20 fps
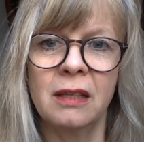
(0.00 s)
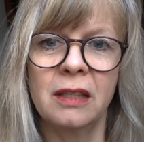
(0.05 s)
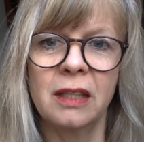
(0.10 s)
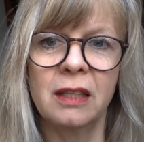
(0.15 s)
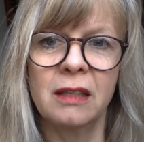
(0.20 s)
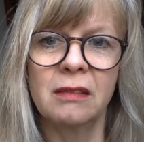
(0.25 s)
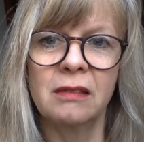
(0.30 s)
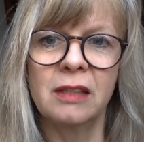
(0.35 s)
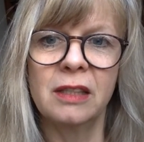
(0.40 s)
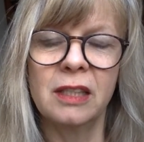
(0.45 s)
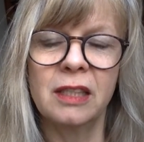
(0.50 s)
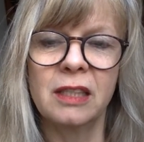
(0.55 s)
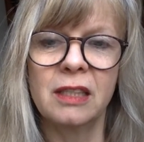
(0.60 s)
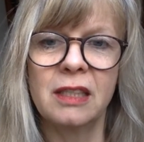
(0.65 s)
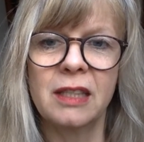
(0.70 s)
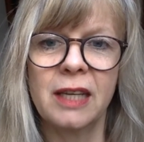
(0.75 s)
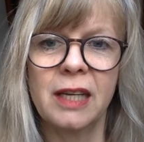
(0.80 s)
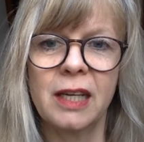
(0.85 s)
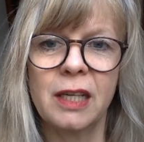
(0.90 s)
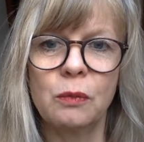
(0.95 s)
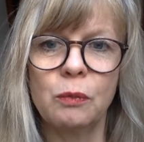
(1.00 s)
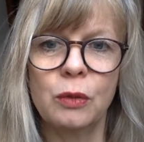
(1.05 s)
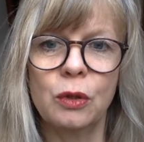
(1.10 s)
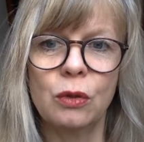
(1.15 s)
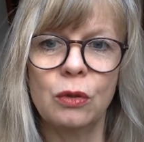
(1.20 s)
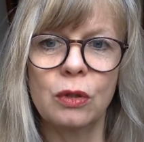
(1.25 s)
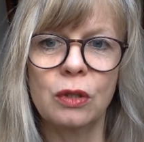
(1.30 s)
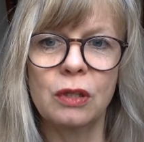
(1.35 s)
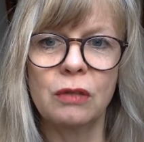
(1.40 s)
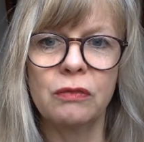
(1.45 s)
denn nicht selten
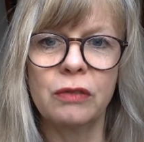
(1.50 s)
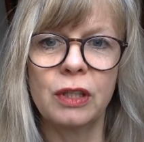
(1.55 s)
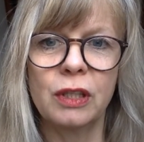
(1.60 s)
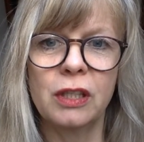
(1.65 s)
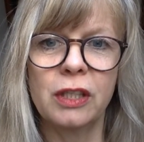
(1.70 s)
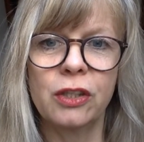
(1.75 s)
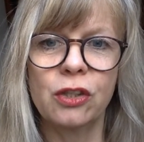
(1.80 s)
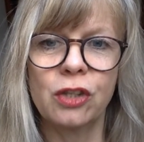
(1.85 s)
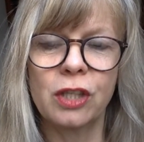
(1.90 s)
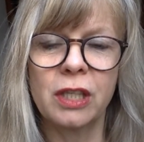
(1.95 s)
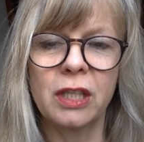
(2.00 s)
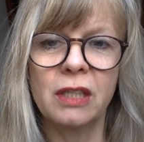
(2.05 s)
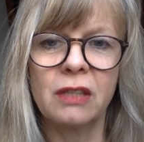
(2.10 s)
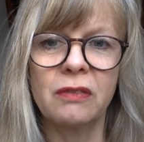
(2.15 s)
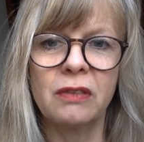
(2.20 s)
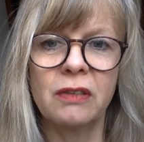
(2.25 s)
benutzen wir Klischees,